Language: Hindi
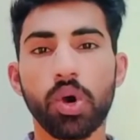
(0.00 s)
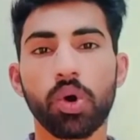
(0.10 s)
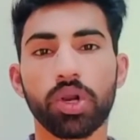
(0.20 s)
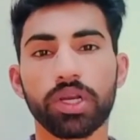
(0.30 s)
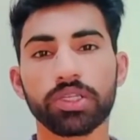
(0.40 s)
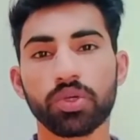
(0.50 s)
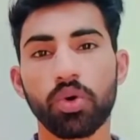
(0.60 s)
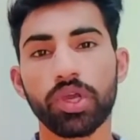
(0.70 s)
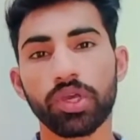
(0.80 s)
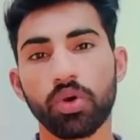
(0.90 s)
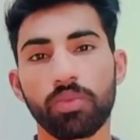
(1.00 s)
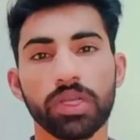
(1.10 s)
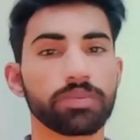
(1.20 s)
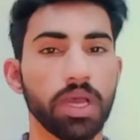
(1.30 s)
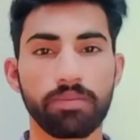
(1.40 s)
और इसको ई
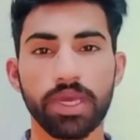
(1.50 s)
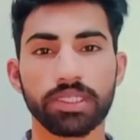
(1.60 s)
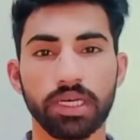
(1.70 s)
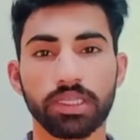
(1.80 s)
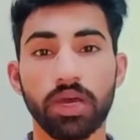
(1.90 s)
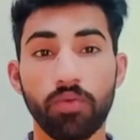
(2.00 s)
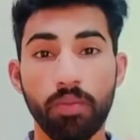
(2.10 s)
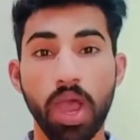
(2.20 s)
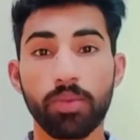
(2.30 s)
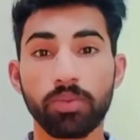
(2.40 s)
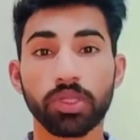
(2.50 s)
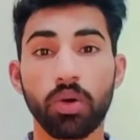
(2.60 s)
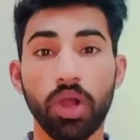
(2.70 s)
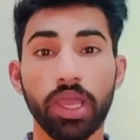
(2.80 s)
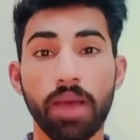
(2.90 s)
कॉमर्स पर आप बेच सकते हैं वो मैं आपको
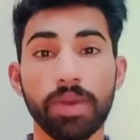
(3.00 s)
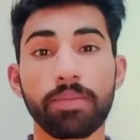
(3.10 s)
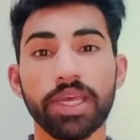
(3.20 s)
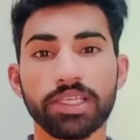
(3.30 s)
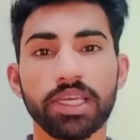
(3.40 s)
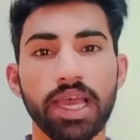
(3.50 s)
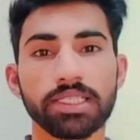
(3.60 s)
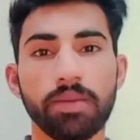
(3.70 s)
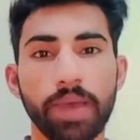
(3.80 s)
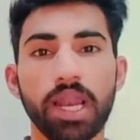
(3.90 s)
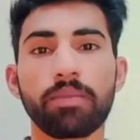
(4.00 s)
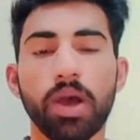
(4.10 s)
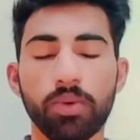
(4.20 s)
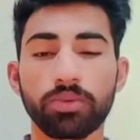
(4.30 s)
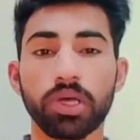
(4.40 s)
बताऊँगा कि आपने बेचनी कैसे हैं पहले मैं
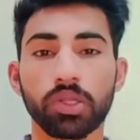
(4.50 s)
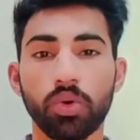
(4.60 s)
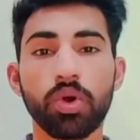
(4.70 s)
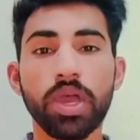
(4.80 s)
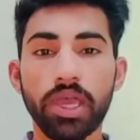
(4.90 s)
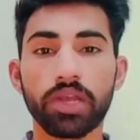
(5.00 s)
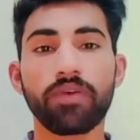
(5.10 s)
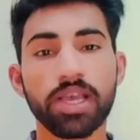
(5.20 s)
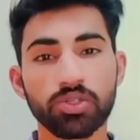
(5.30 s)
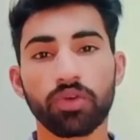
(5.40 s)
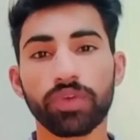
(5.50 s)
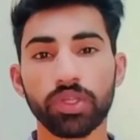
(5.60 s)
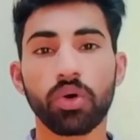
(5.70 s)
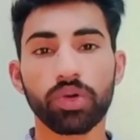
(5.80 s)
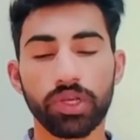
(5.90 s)
आपको बताता हूँ इन्वेस्ट और
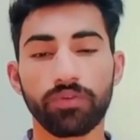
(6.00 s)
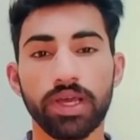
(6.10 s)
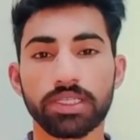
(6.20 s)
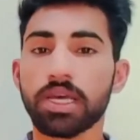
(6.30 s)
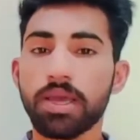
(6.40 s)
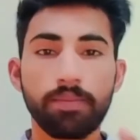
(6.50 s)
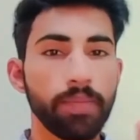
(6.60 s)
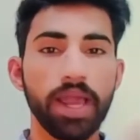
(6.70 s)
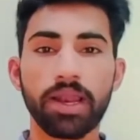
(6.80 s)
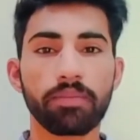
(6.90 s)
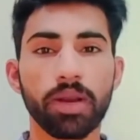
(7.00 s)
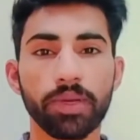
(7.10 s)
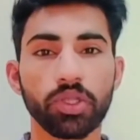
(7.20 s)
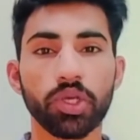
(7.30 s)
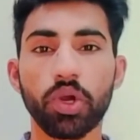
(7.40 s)
विदाउट इन्वेस्ट पहले नंबर पे
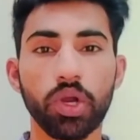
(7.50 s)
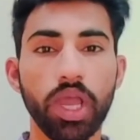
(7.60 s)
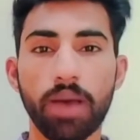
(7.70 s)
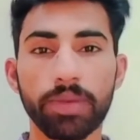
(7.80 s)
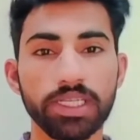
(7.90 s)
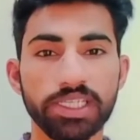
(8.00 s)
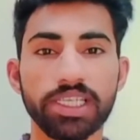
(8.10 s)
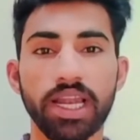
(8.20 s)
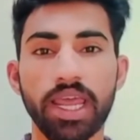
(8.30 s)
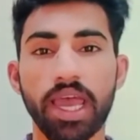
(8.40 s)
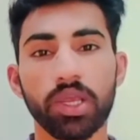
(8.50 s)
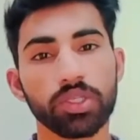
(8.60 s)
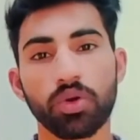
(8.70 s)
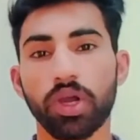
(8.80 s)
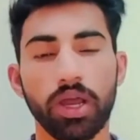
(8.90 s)
तो ये हो गया आपने चीज़ें ले आई
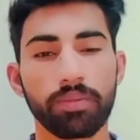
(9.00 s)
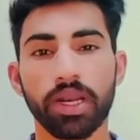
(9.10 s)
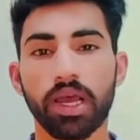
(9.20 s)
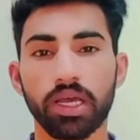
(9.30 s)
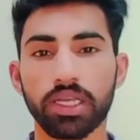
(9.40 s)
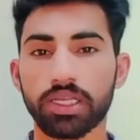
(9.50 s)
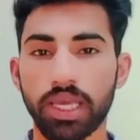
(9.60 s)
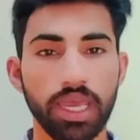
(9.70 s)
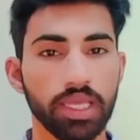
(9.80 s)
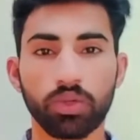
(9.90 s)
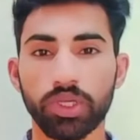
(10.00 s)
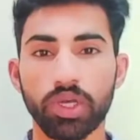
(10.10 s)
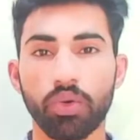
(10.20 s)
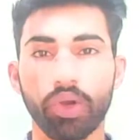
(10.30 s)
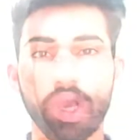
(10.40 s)
इसको घर में रख ली एक तो ये
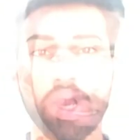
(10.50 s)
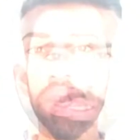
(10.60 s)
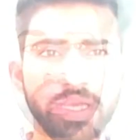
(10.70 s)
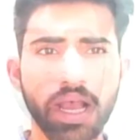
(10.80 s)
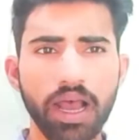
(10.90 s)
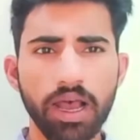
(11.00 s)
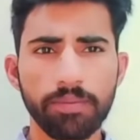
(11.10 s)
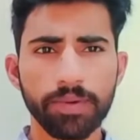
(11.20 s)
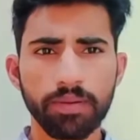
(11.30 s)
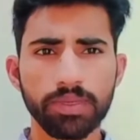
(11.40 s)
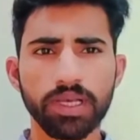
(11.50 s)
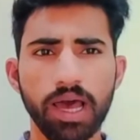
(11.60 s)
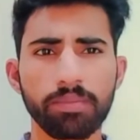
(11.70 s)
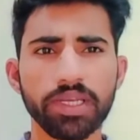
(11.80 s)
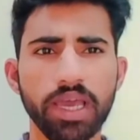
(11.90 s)
हो गया या आप
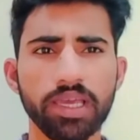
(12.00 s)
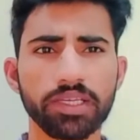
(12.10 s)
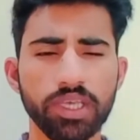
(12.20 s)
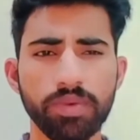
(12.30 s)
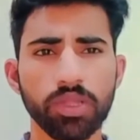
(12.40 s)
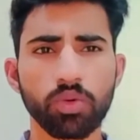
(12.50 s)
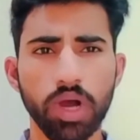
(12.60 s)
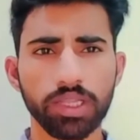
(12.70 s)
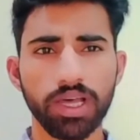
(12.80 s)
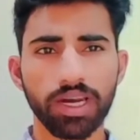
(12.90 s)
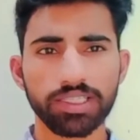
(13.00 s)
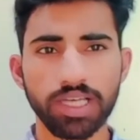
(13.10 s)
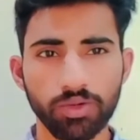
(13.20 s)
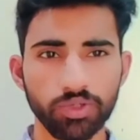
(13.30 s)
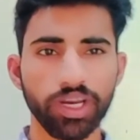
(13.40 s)
बाज़ार में जाएँ किसी भी दुकानदार के
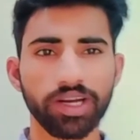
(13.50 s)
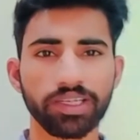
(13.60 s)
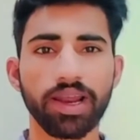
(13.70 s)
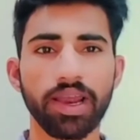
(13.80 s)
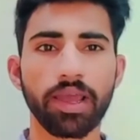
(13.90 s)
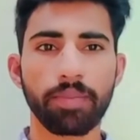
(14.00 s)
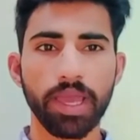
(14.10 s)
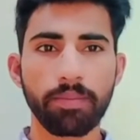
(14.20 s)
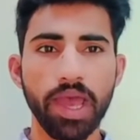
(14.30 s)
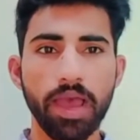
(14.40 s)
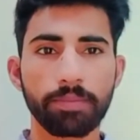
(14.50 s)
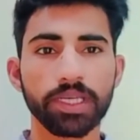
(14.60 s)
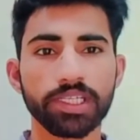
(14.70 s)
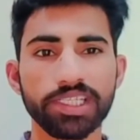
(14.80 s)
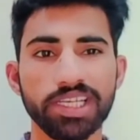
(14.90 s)
साथ कॉन्ट्रैक्ट कर लेंगे भाई मैं
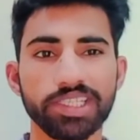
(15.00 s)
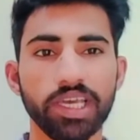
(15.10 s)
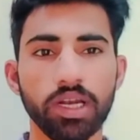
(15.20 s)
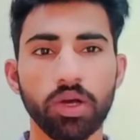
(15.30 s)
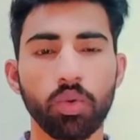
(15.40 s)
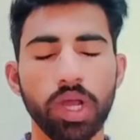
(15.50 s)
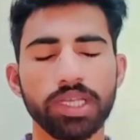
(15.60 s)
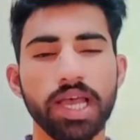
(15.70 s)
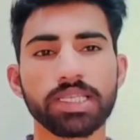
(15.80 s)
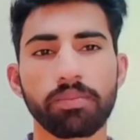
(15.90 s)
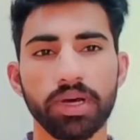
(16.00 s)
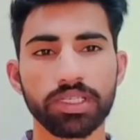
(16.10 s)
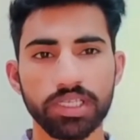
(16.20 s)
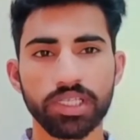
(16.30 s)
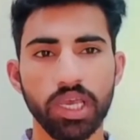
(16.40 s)
आपकी चीज़ें सेल करूँगा जैसे
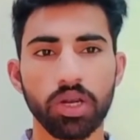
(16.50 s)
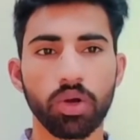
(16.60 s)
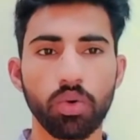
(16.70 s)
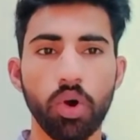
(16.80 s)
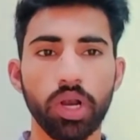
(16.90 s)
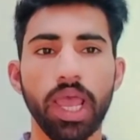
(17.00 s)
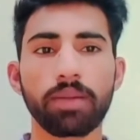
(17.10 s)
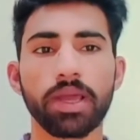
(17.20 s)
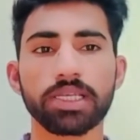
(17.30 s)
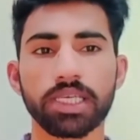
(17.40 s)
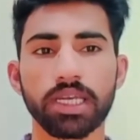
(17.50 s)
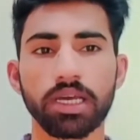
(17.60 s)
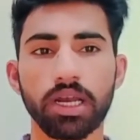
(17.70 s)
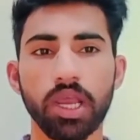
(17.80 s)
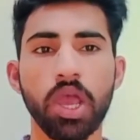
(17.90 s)
मर्ज़ी सेल करूँ ऑनलाइन मैंने सेल
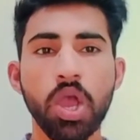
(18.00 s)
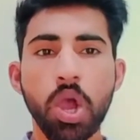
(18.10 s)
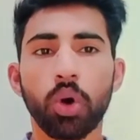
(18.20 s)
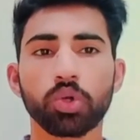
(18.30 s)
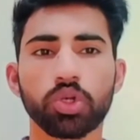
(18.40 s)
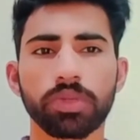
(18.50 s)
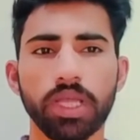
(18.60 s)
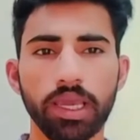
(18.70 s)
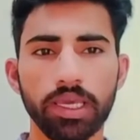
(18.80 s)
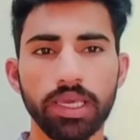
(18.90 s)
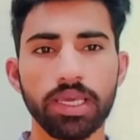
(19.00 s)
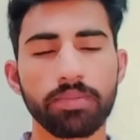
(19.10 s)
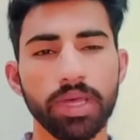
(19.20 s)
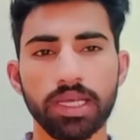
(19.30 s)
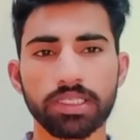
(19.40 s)
करनी है उसको बताएं कि ये ये
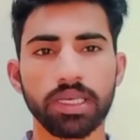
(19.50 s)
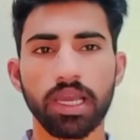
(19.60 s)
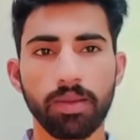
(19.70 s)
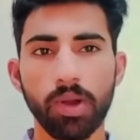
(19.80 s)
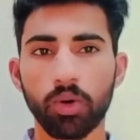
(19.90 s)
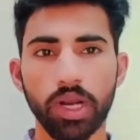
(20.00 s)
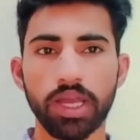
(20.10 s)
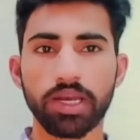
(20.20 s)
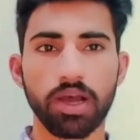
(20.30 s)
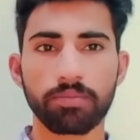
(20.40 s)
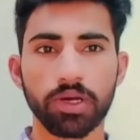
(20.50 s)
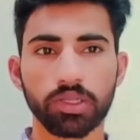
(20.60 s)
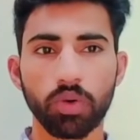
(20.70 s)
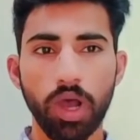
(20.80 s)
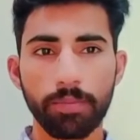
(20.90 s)
मेरा सीन है कि मैं ऑनलाइन काम
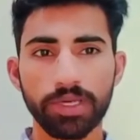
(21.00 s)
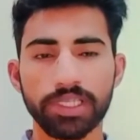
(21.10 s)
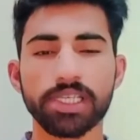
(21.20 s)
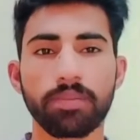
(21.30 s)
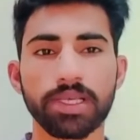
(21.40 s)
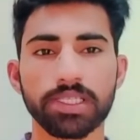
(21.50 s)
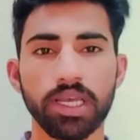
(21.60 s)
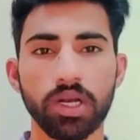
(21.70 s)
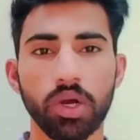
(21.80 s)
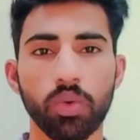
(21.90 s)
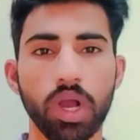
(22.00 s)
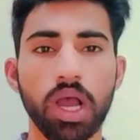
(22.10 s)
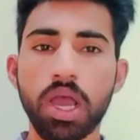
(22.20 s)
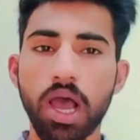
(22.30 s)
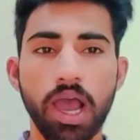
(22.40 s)
करता हूँ आपकी चीज़ें मैं सेल
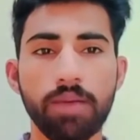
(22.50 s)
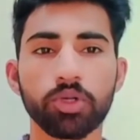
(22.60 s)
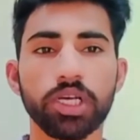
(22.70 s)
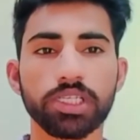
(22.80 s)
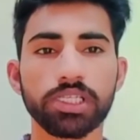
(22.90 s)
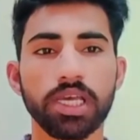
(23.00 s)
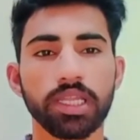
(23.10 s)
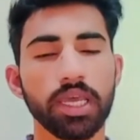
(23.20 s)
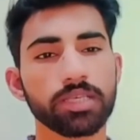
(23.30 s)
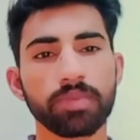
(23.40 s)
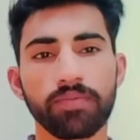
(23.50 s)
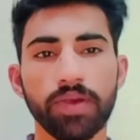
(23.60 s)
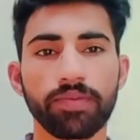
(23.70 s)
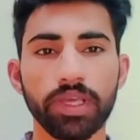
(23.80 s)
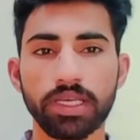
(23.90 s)
करूँगा आप मुझे चीज़ें दें इसमें
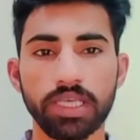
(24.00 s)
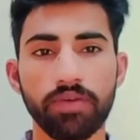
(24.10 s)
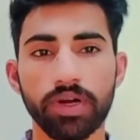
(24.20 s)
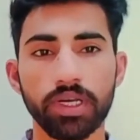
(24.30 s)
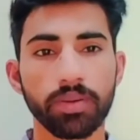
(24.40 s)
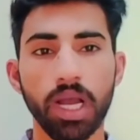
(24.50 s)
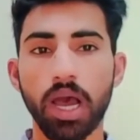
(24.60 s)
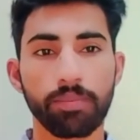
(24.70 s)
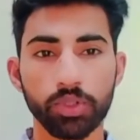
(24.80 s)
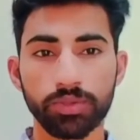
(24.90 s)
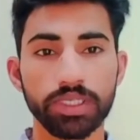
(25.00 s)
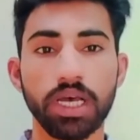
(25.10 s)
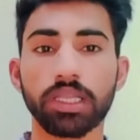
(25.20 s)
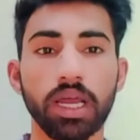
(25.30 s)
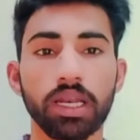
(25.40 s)
फिफ्टी या सेवेंटी का आप उसके
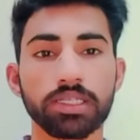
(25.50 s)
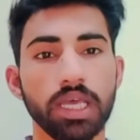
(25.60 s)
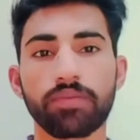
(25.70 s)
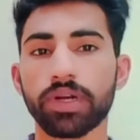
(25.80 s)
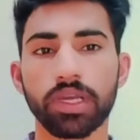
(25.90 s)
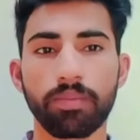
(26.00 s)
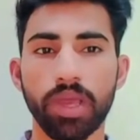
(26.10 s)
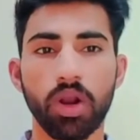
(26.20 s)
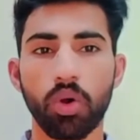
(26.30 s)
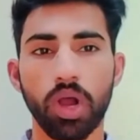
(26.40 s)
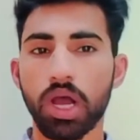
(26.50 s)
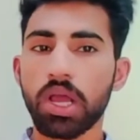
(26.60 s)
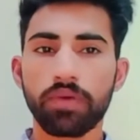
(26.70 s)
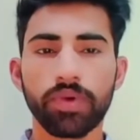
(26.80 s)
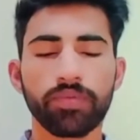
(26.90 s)
साथ रख लें सेवेंटी के मेरा होगा
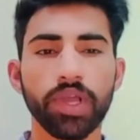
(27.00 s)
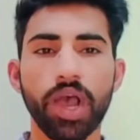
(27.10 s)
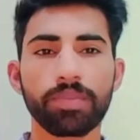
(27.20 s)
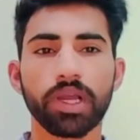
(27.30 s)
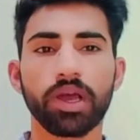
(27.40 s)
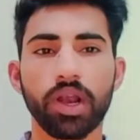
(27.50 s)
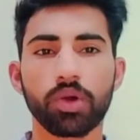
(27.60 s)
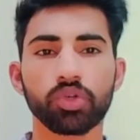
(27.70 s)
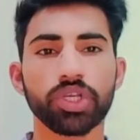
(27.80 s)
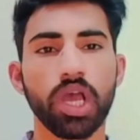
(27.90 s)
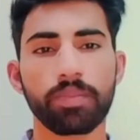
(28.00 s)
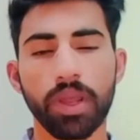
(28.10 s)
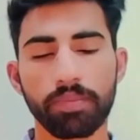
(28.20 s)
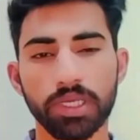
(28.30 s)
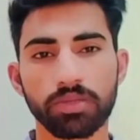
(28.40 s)
फिफ्टी आपने करना कुछ नहीं
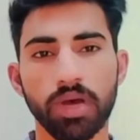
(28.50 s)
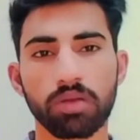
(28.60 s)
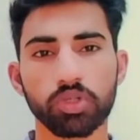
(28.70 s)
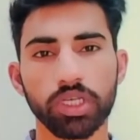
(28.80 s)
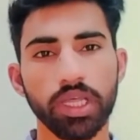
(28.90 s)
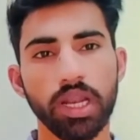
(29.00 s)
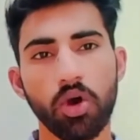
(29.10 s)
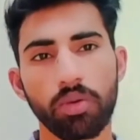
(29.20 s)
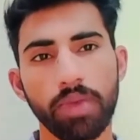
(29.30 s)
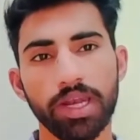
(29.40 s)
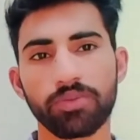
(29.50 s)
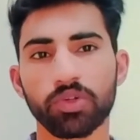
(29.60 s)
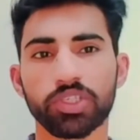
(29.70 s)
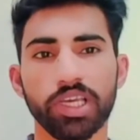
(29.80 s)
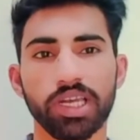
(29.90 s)
आपने अपना सामान मुझे देना है और मैंने
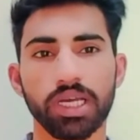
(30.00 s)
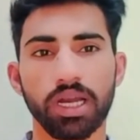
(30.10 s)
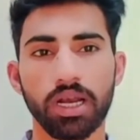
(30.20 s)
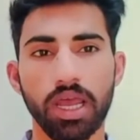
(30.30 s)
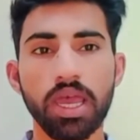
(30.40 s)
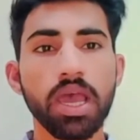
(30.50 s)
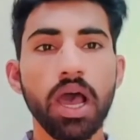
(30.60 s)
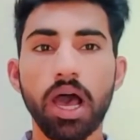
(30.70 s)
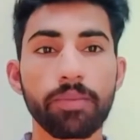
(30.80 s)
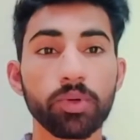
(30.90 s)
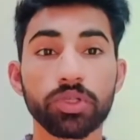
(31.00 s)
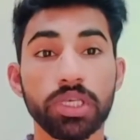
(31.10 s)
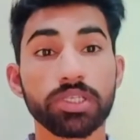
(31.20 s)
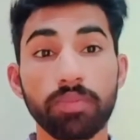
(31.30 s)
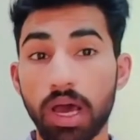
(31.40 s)
वो सेल करना है आपने
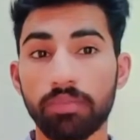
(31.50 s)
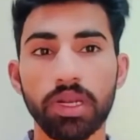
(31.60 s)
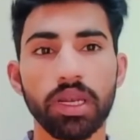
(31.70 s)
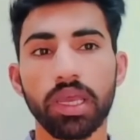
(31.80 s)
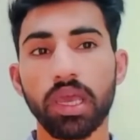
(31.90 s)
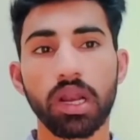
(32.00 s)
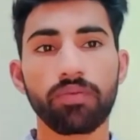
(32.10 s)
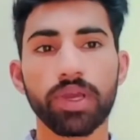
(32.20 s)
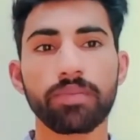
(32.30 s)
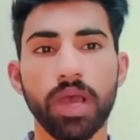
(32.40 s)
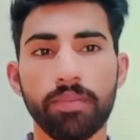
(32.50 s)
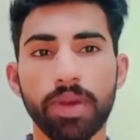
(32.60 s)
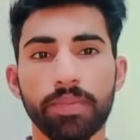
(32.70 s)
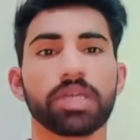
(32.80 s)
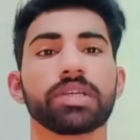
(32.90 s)
उससे सामान भी लेके आना वहीं पर
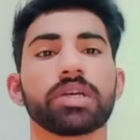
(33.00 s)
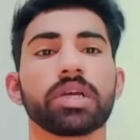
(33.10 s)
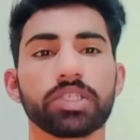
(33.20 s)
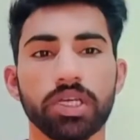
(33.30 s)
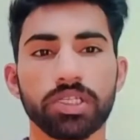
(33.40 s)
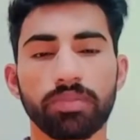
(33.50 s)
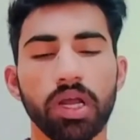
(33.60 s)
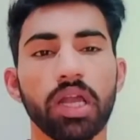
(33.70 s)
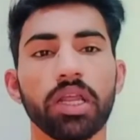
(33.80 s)
आपने पिकें शिकें अच्छी अच्छी बना